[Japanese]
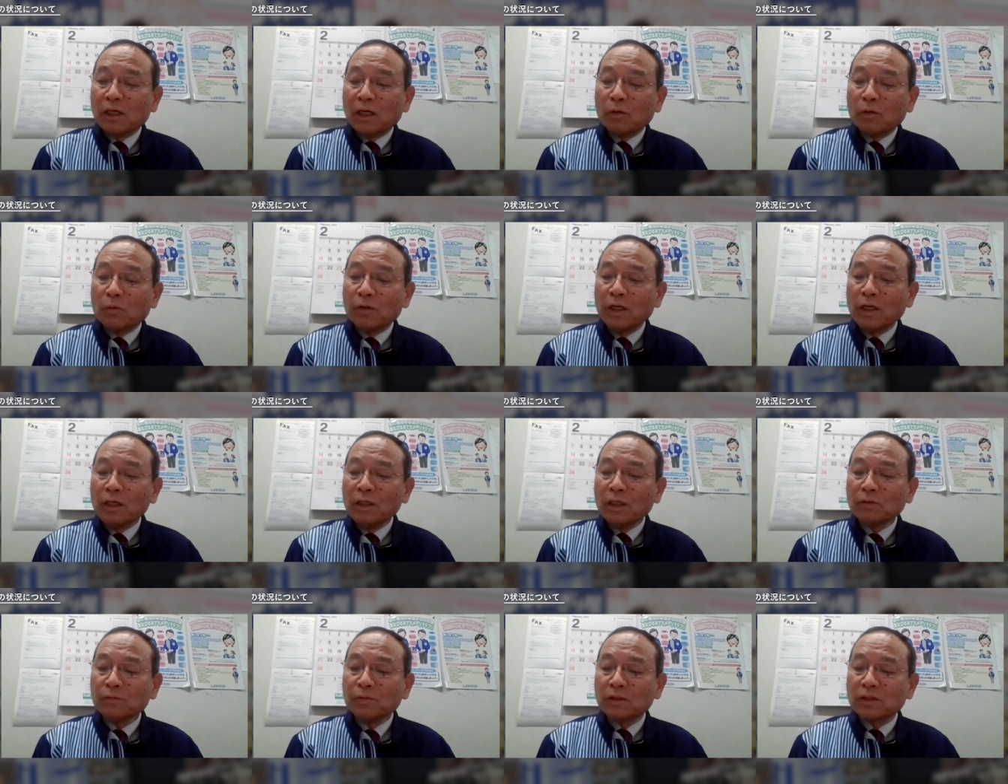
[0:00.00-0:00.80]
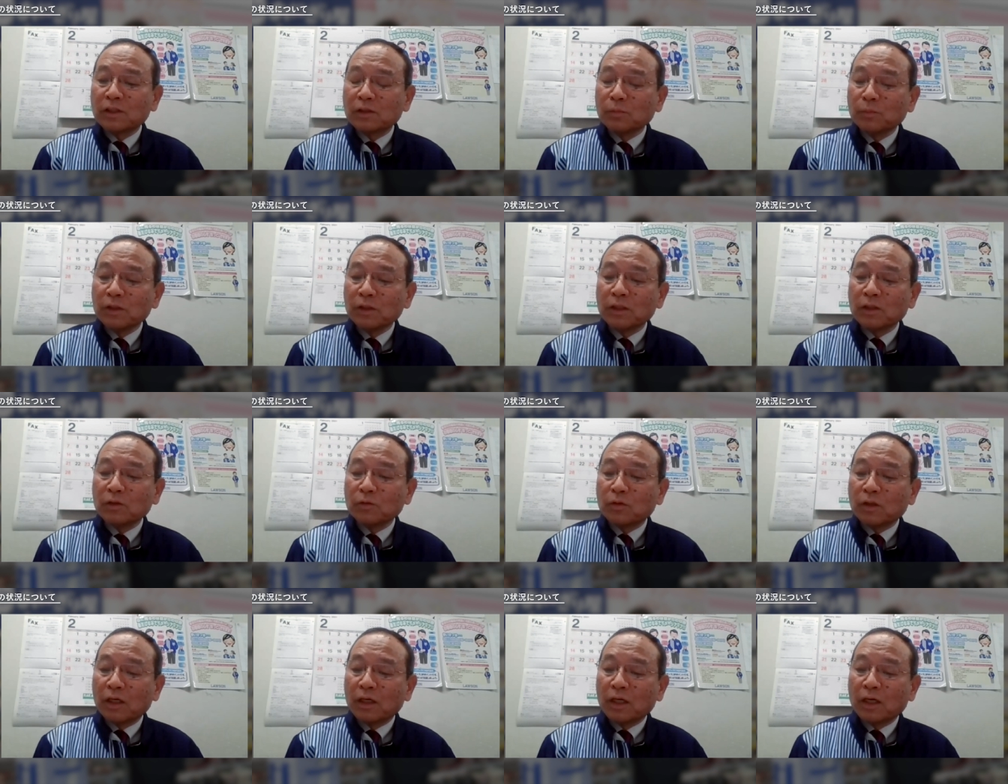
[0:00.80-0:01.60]
あの連絡はつきまし
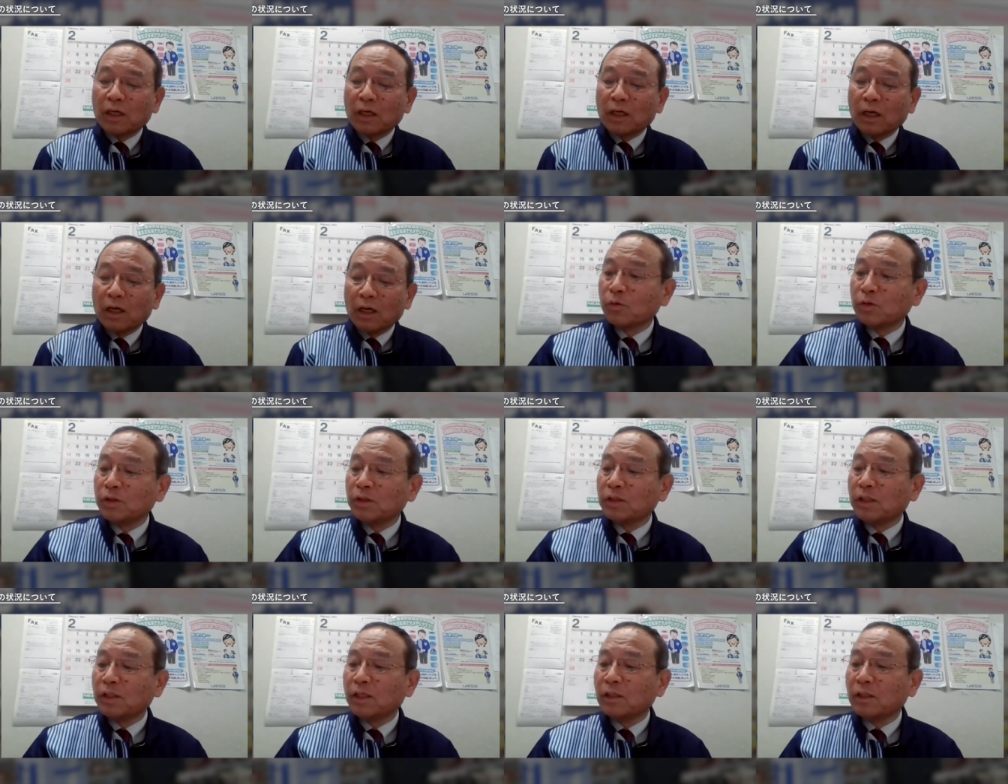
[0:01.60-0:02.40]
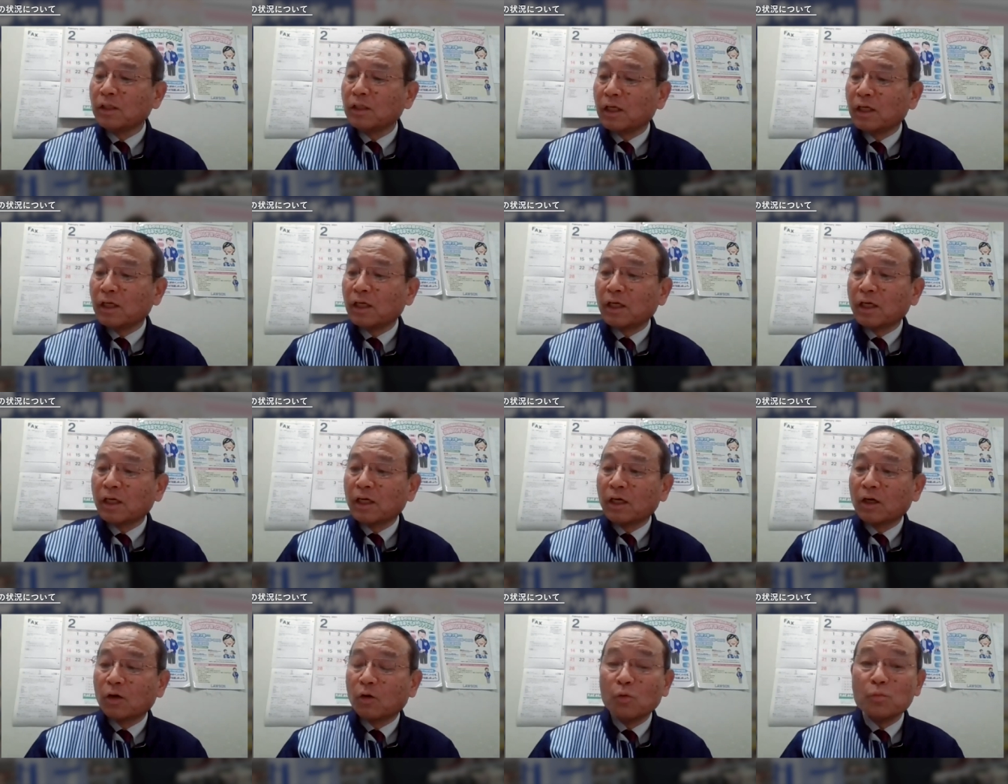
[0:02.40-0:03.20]
たのでこの時点
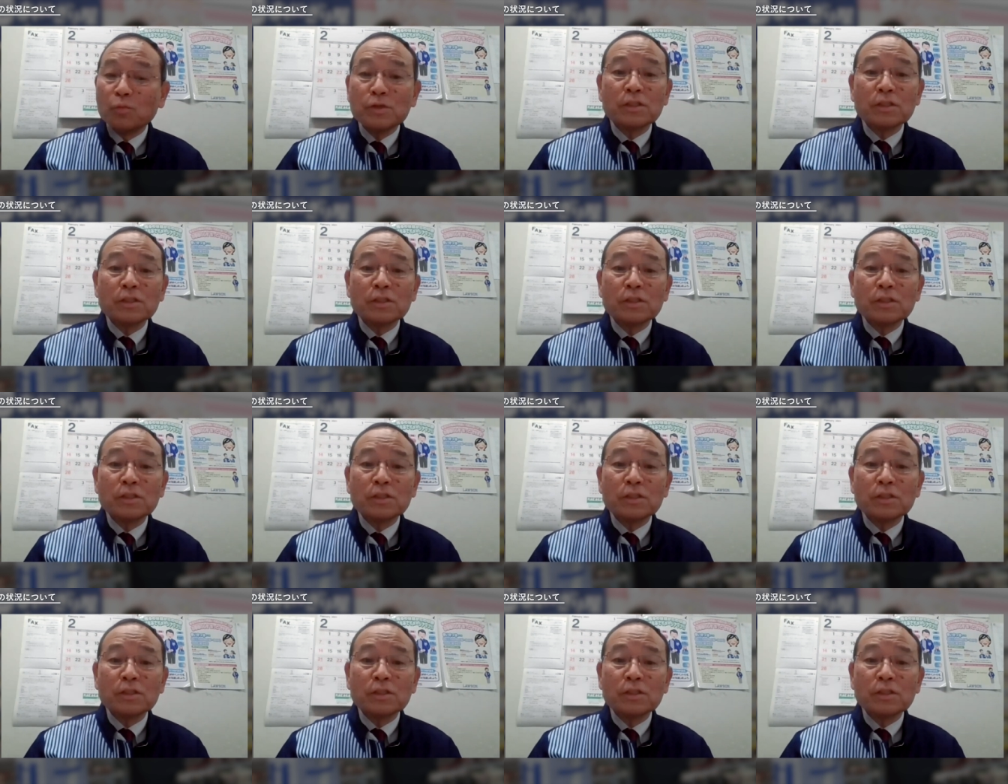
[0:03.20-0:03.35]
で